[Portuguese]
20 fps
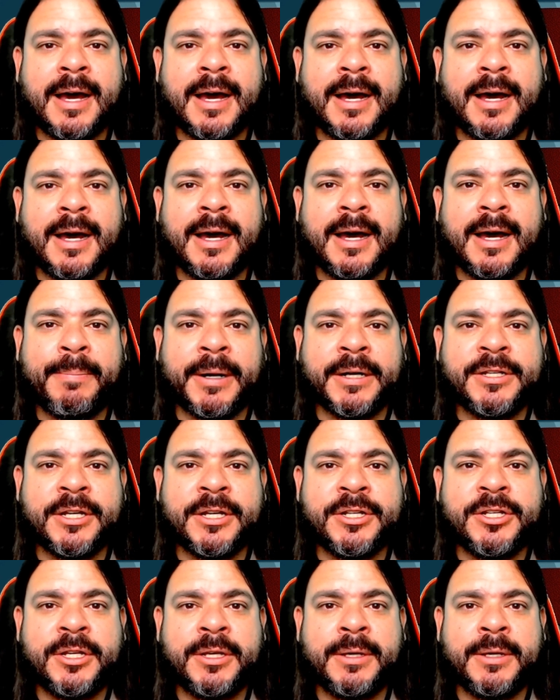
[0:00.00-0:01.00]
ah, a
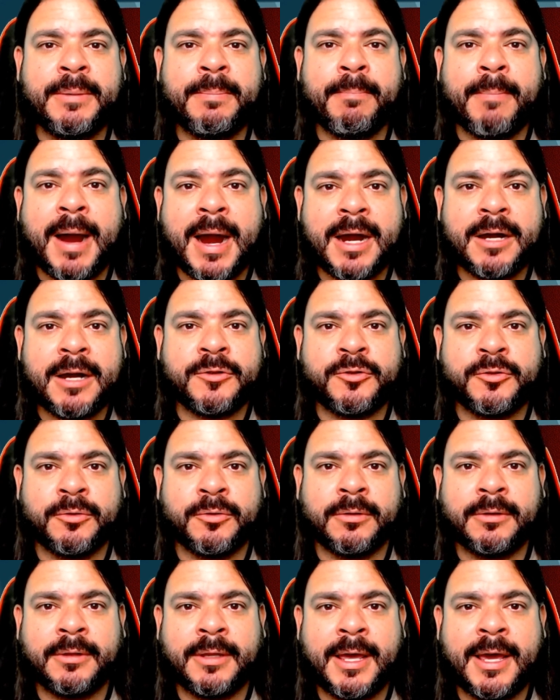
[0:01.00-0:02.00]
partir de
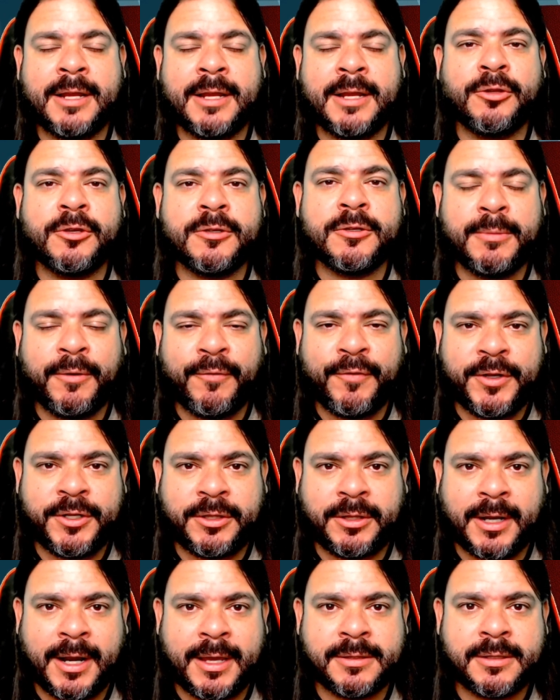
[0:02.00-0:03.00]
março né, de
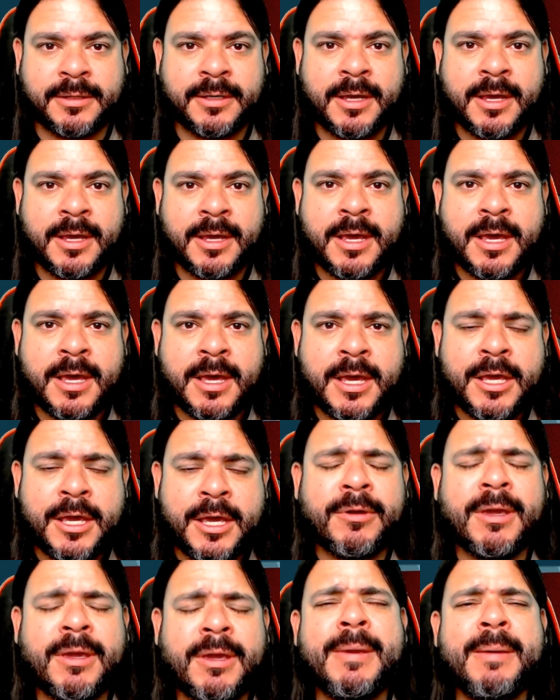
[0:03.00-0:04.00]
2023.
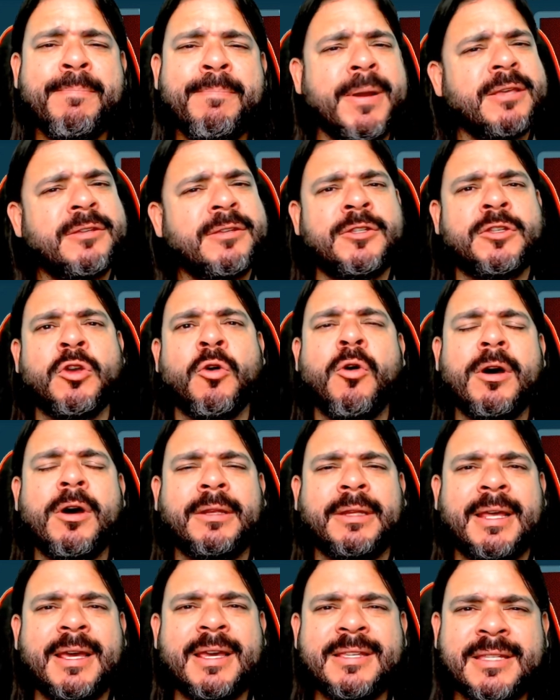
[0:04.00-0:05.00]
E o que me
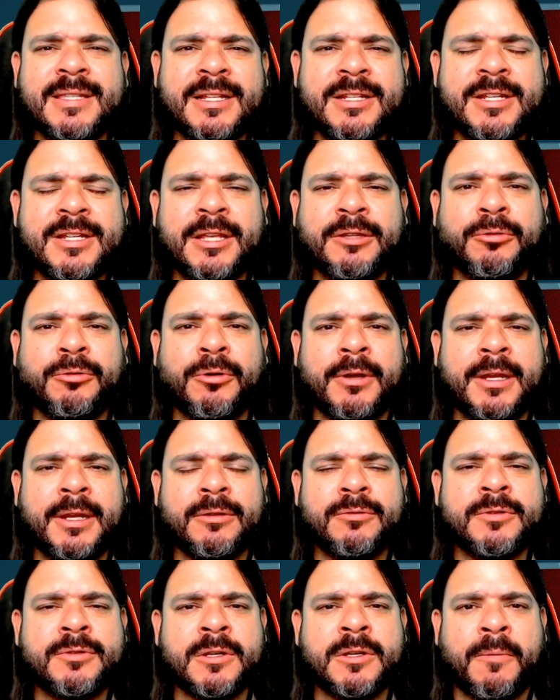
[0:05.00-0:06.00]
impressiona é essa
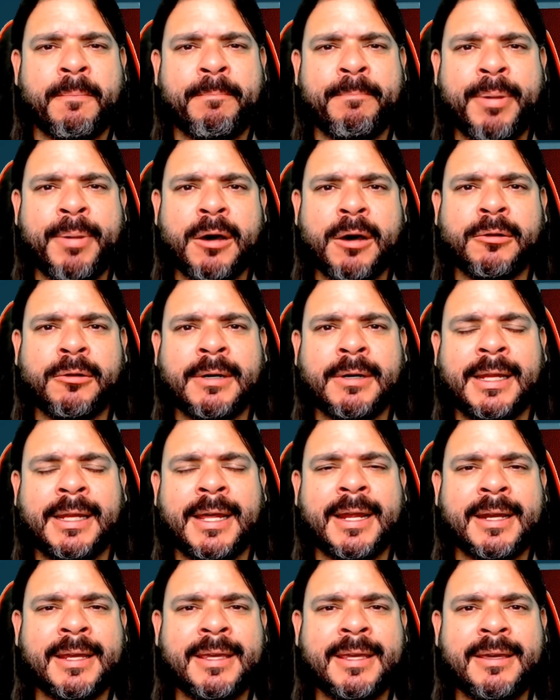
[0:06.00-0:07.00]
diretoria do São Paulo,
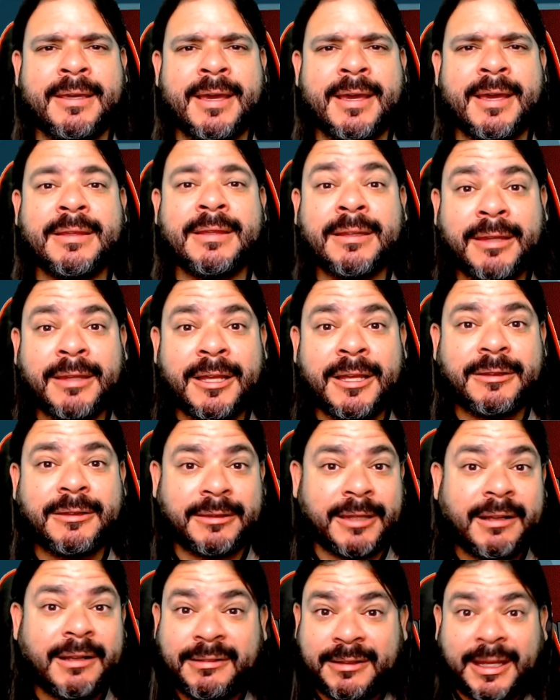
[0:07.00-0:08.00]
galera, que ainda
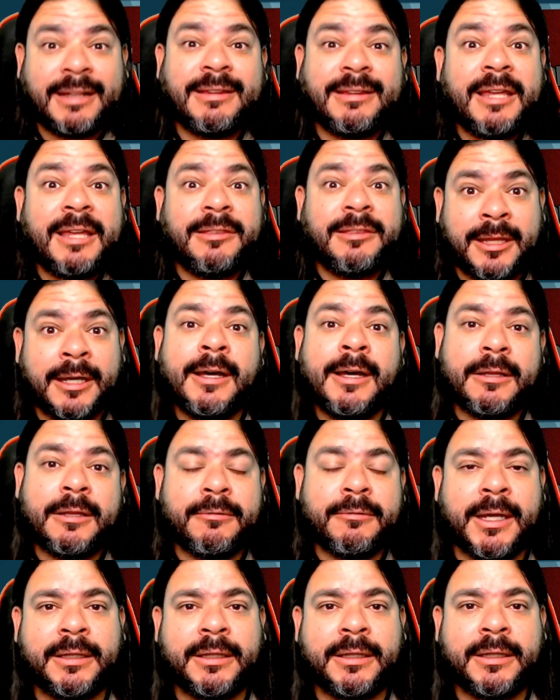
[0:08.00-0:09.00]
tenta, tá
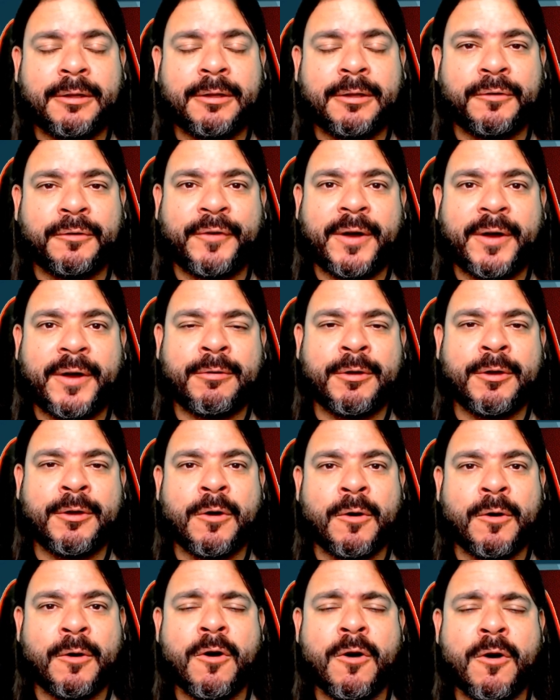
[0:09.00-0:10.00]
tentando ainda renovar com o
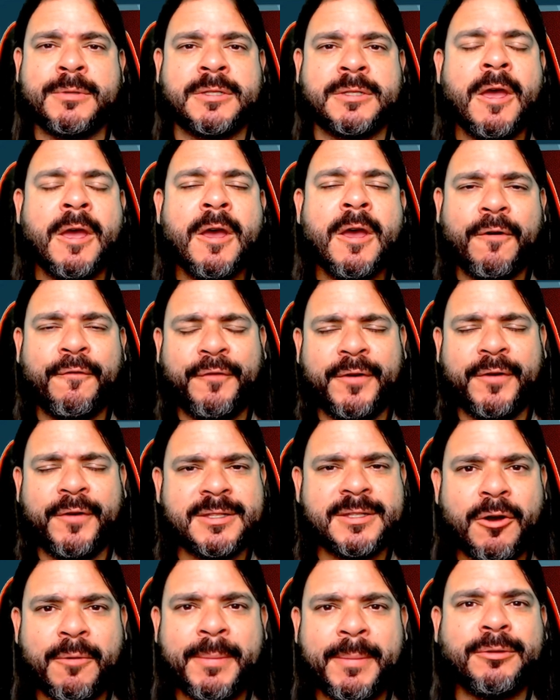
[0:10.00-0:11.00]
Igor Gomes,
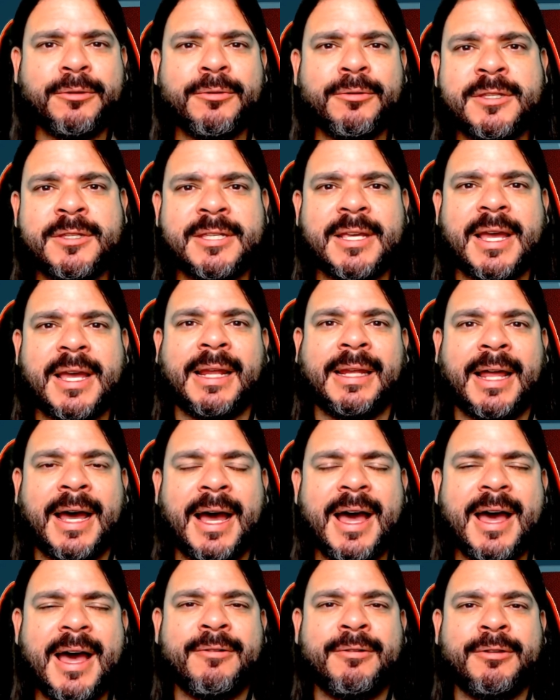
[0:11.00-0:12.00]
oferecer aumento de
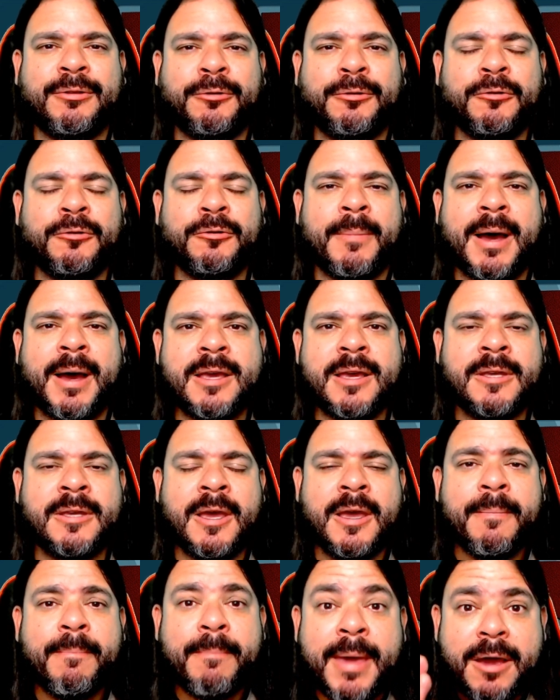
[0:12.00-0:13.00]
salário e tudo mais.
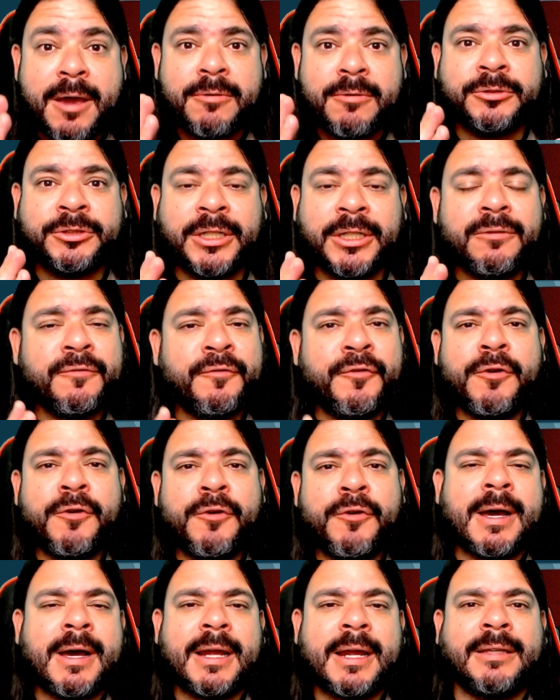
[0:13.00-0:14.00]
Meu, já não
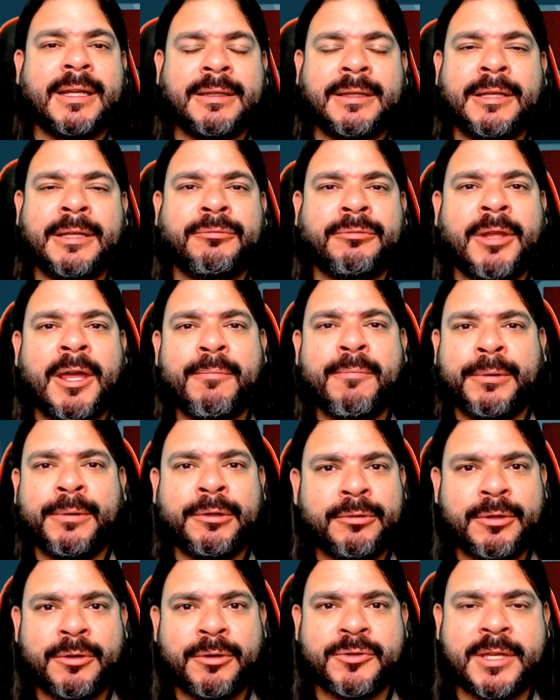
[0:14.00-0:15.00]
viu que o cara tá tanto tempo
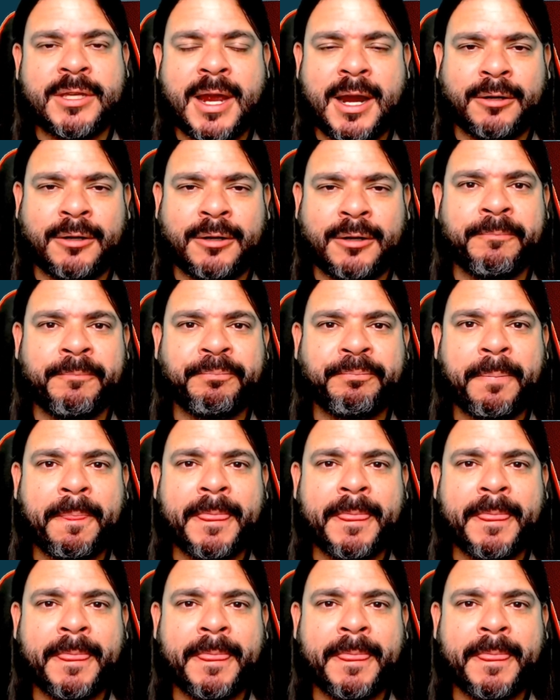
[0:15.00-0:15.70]
e não deu certo?